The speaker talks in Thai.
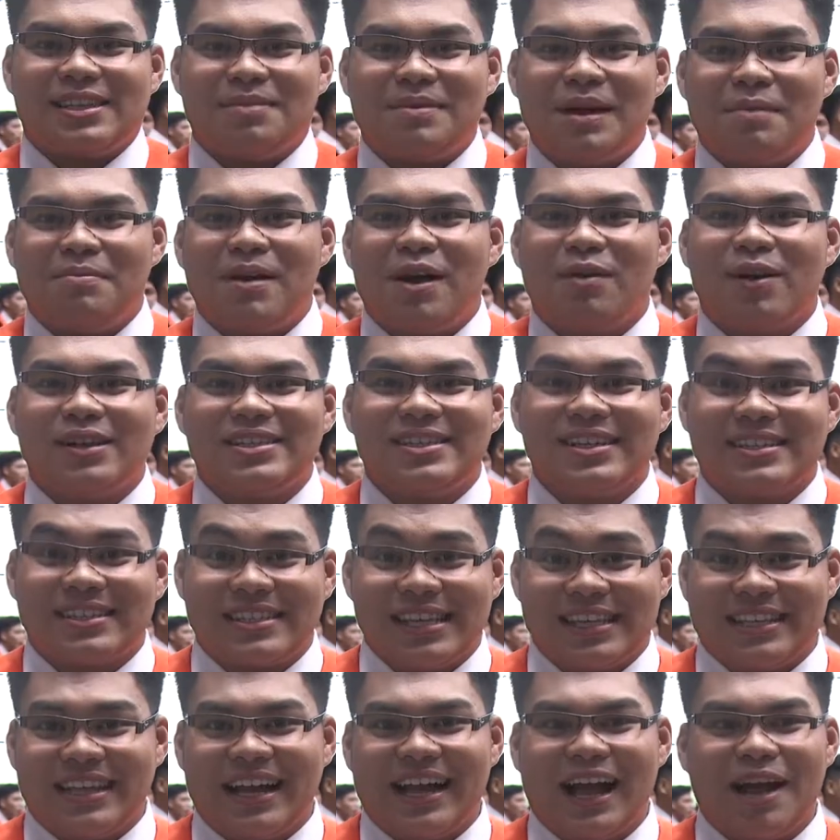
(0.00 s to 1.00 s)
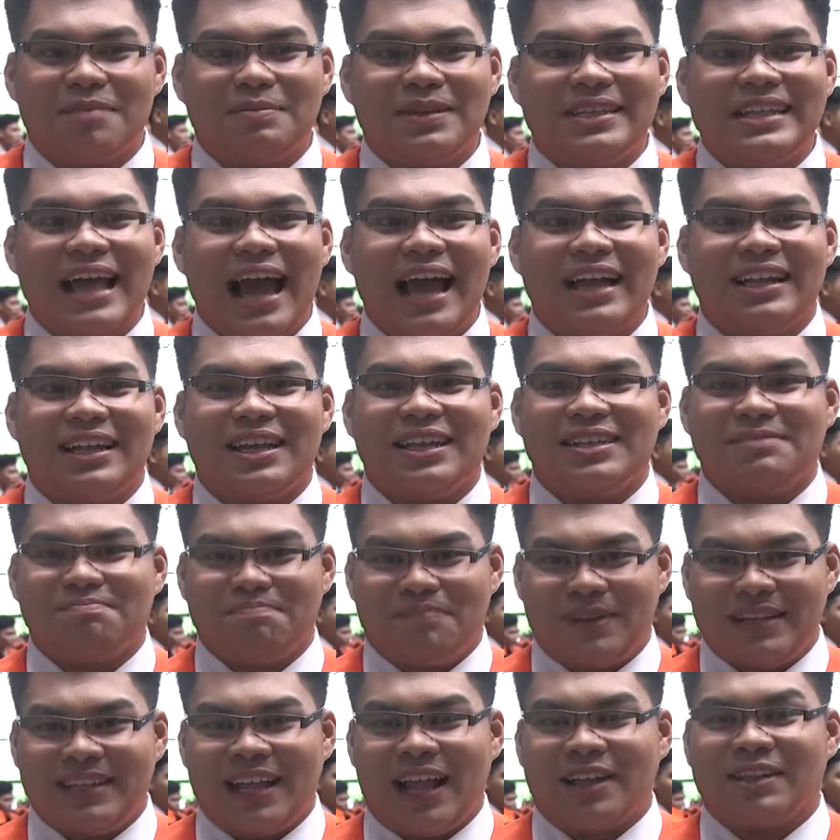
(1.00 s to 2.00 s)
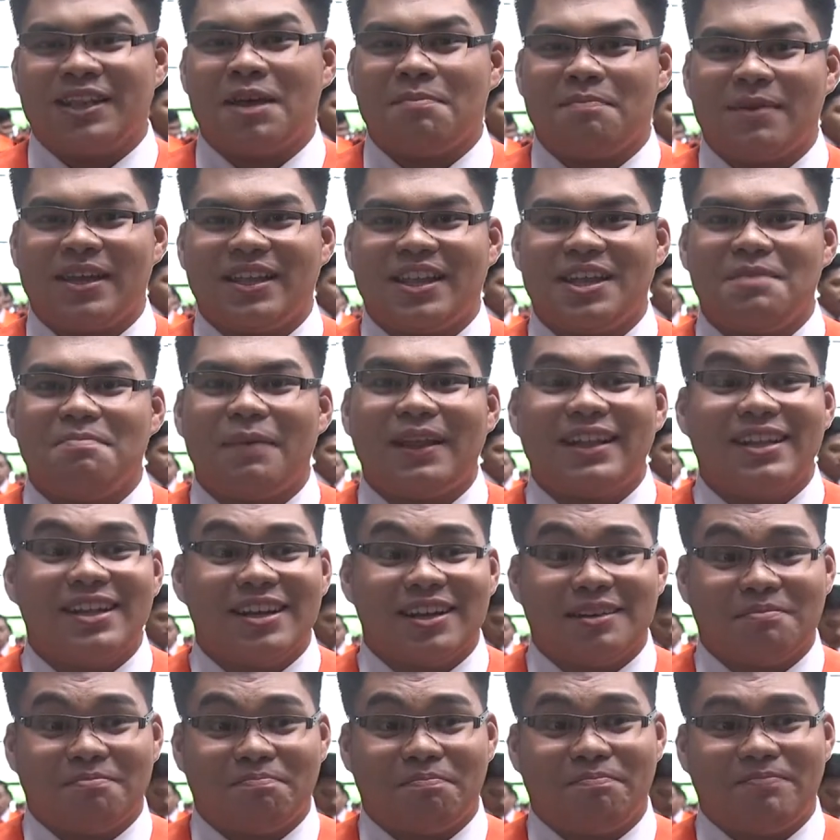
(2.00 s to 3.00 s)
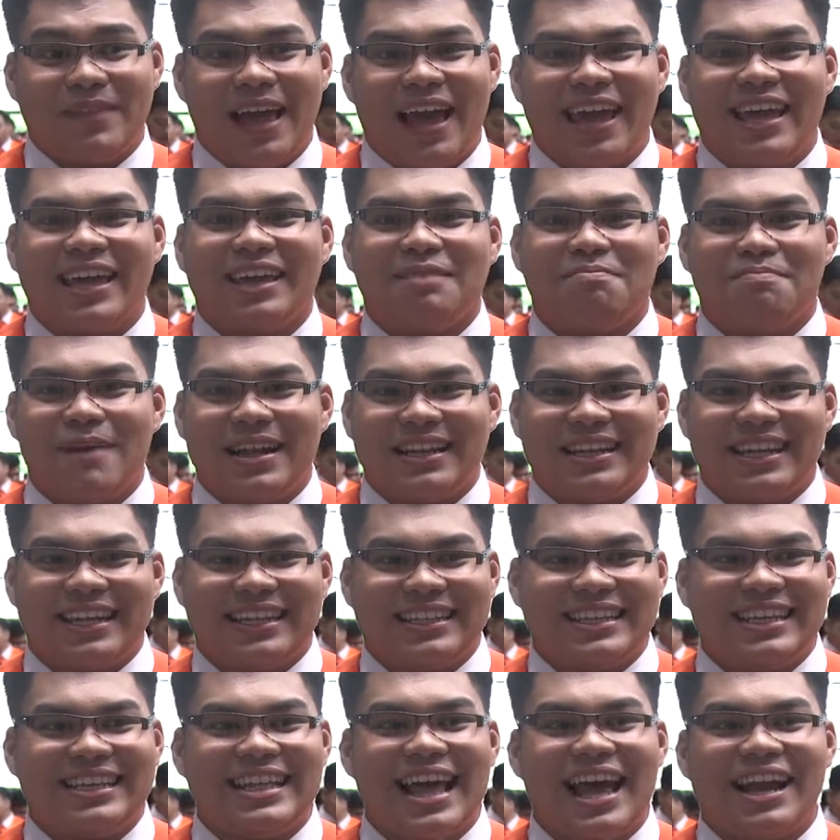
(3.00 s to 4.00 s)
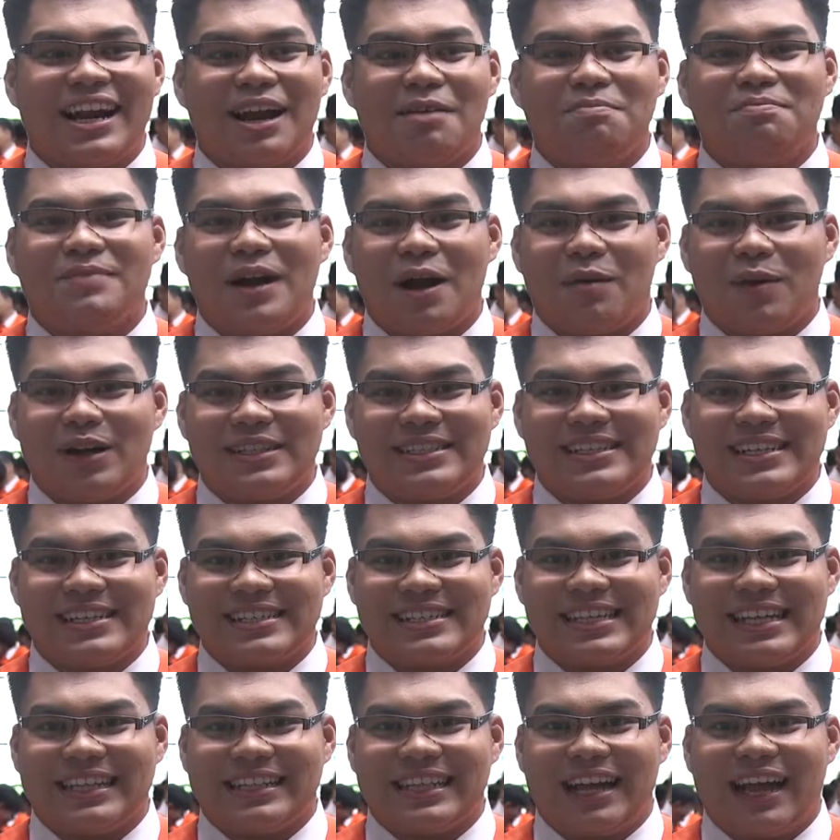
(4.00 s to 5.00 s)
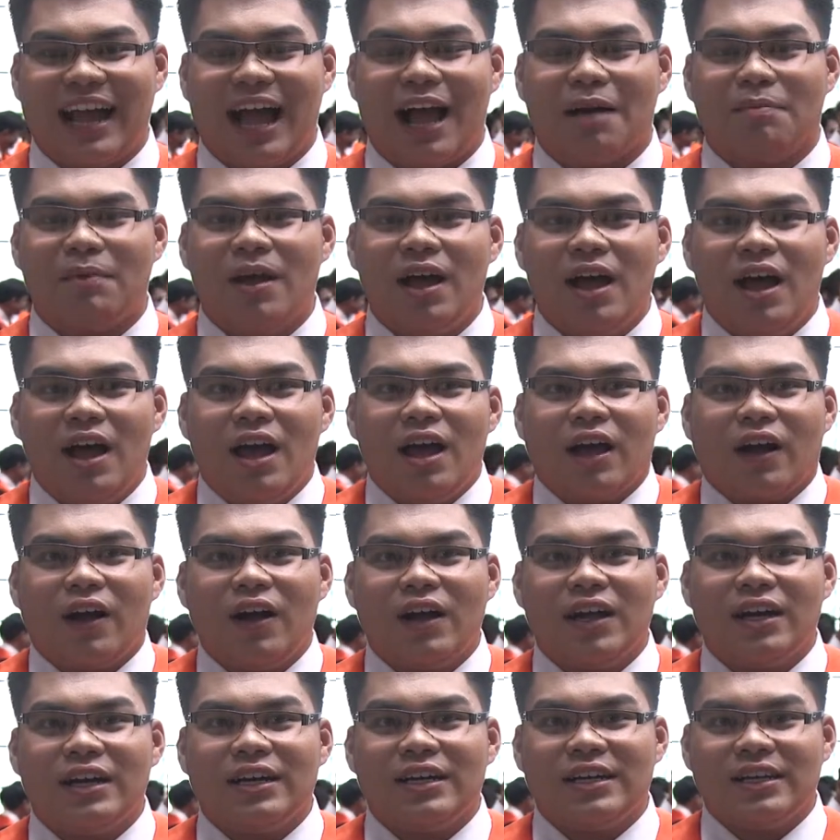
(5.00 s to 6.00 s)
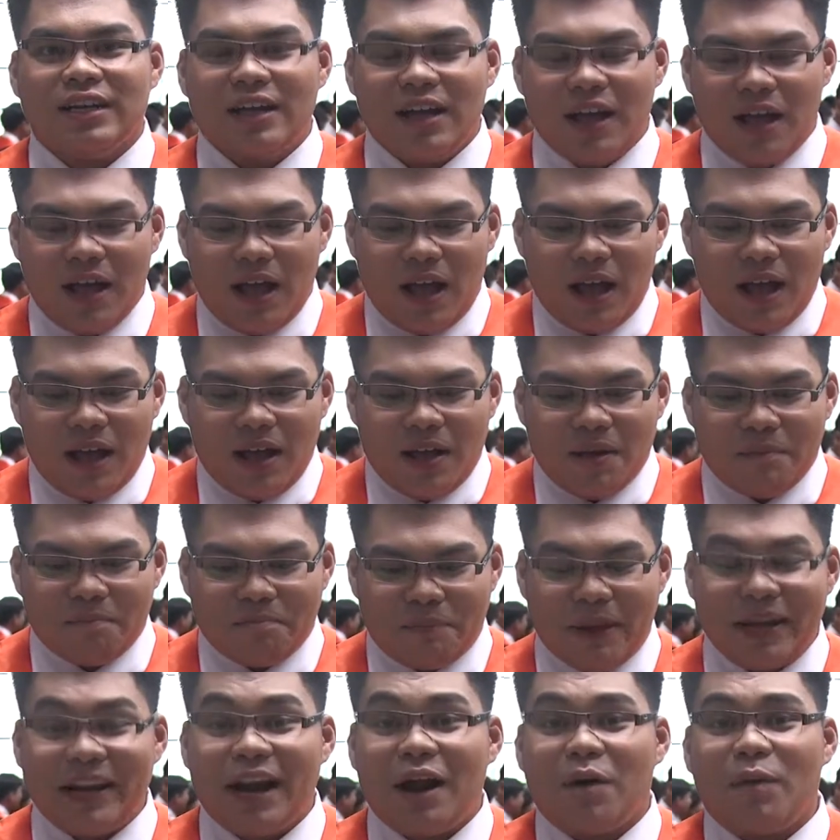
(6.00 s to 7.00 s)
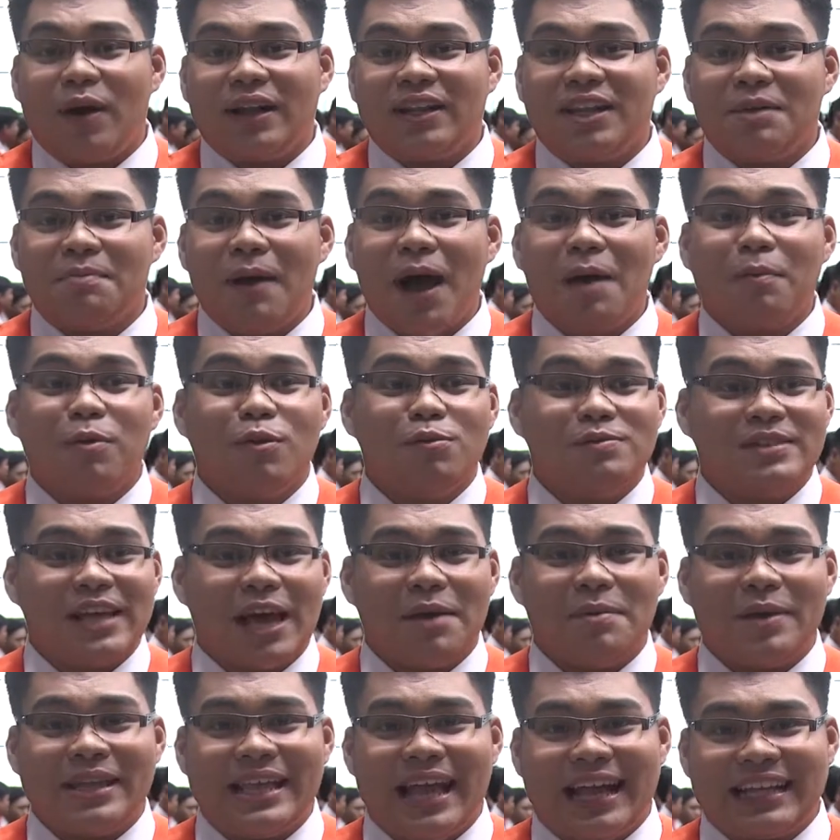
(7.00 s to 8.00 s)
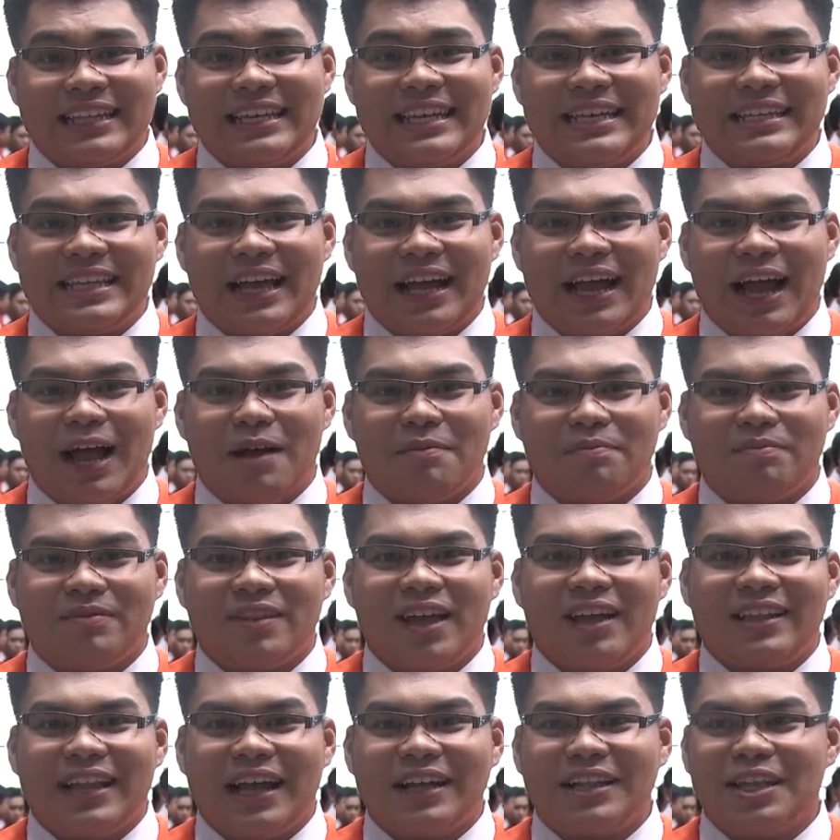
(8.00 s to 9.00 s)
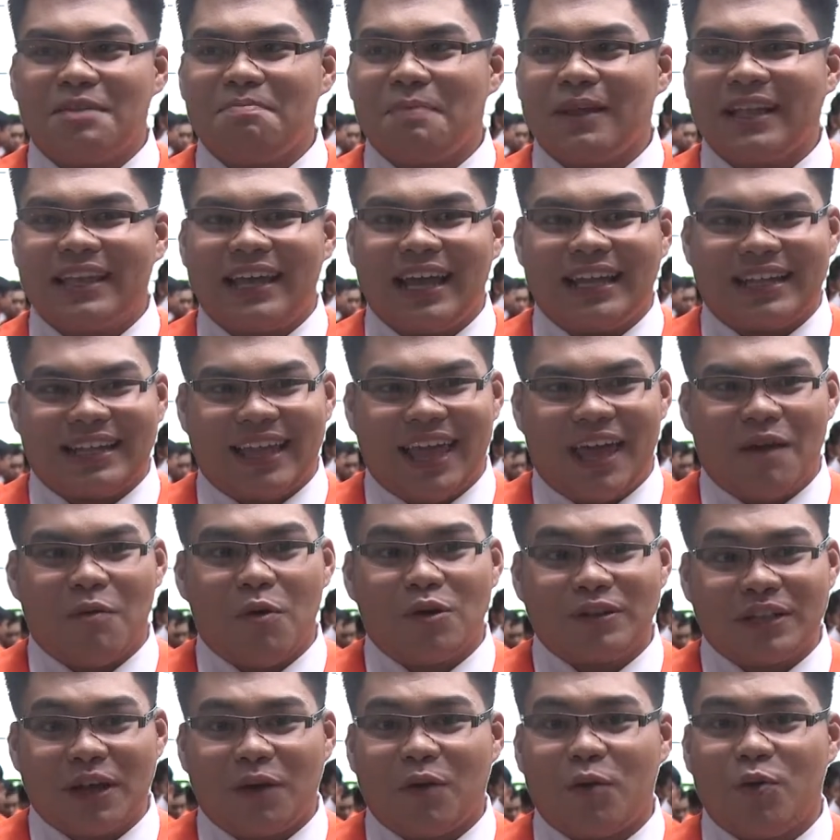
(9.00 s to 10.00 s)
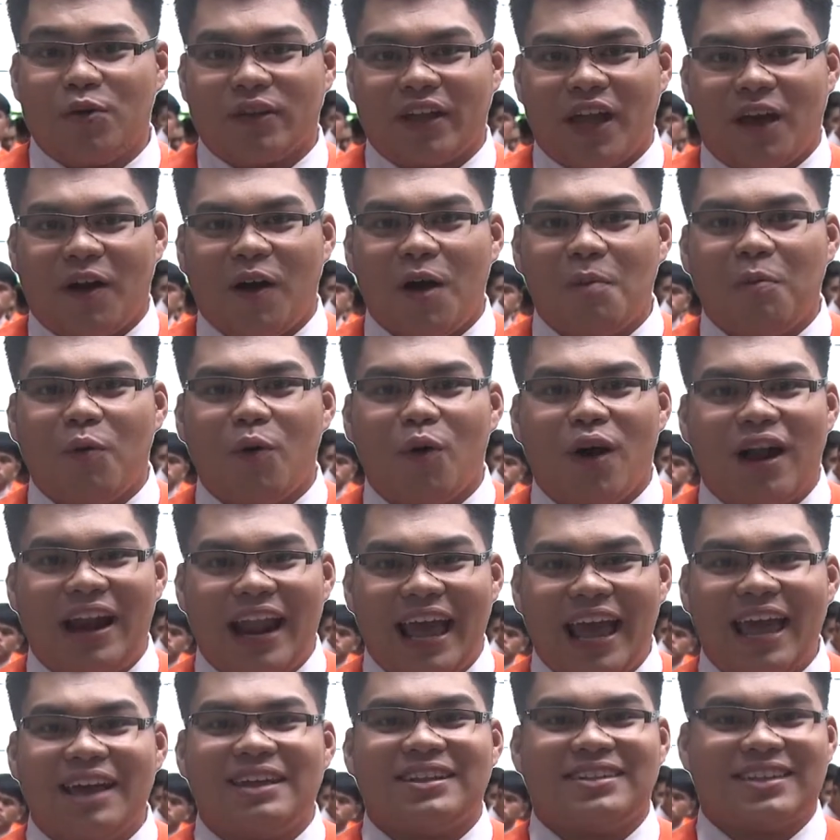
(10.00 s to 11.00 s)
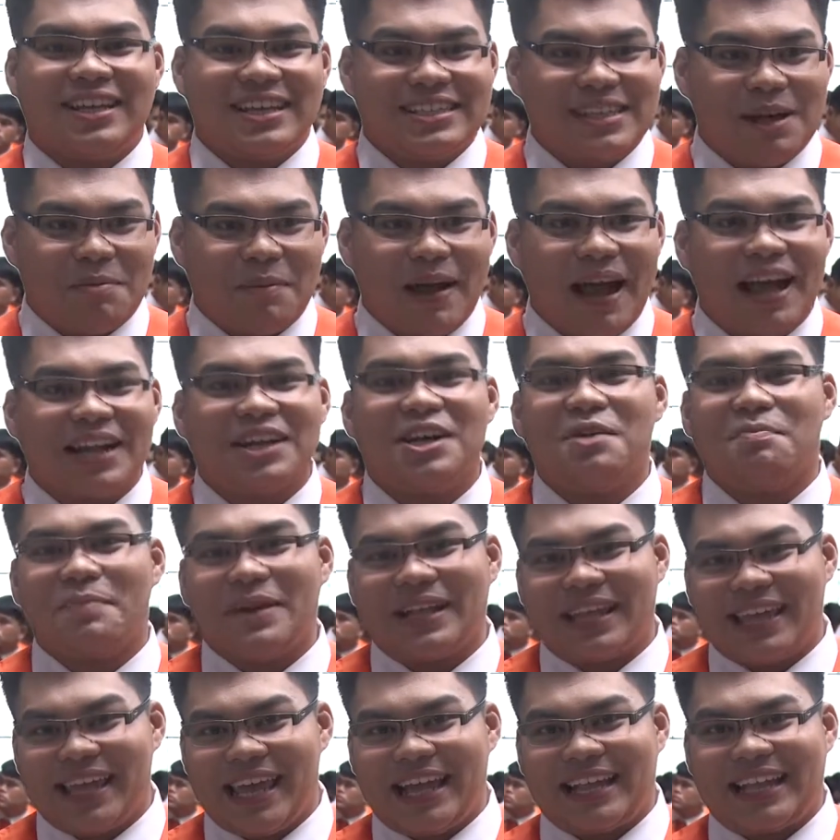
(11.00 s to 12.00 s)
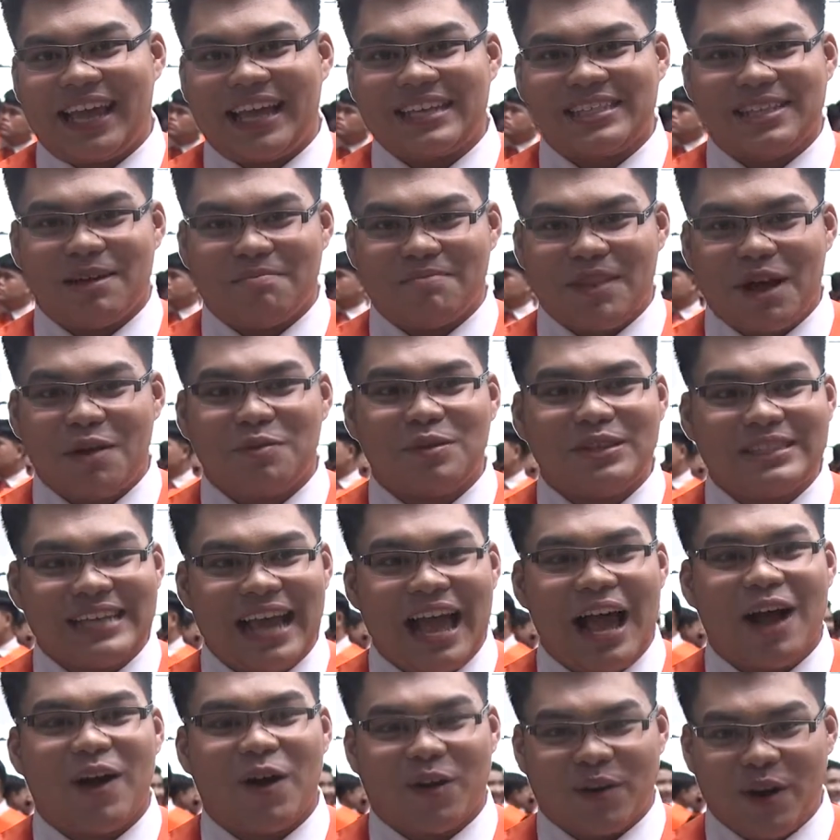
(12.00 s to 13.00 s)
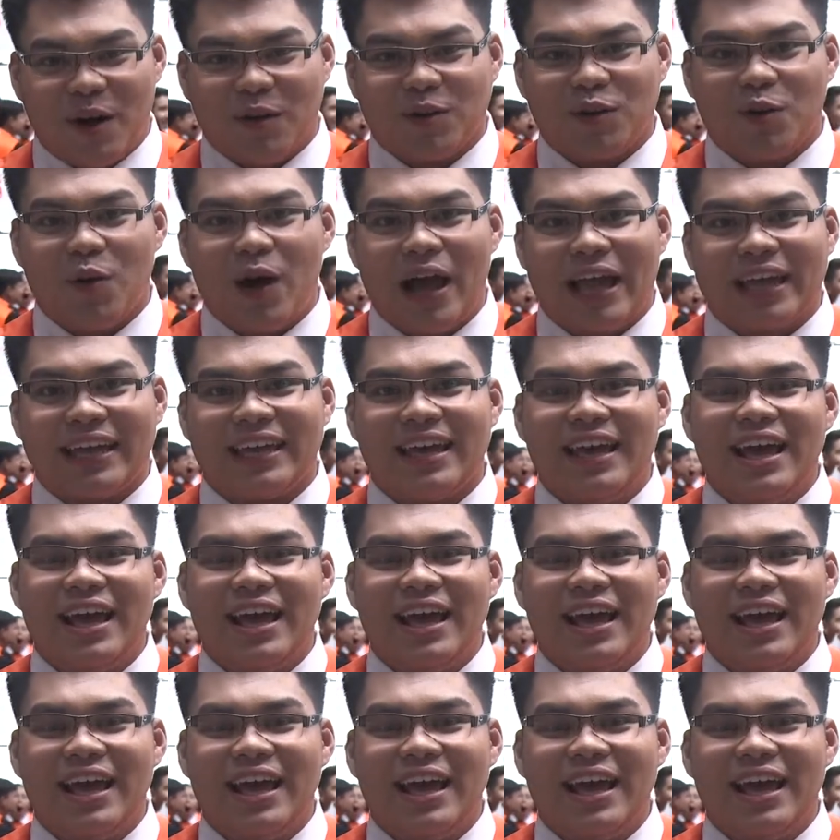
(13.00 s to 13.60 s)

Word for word: สำหรับรางวัลศึกสิทธ์นะครับที่ได้ในในปีนี้เป็นหนึ่งในบัณฑิตที่ได้รับรางวัลศึกสิทธ์นะครับ ก็คือเป็นรางวัลที่ภาคภูมิใจเป็นอย่างยิ่งนะครับ ทั้งนี้เป็นเกียรติแก่วงตระกูลแก่ครอบครัว และที่สำคัญคือเป็นเกียรติแก่สำนักวิชาของเราด้วย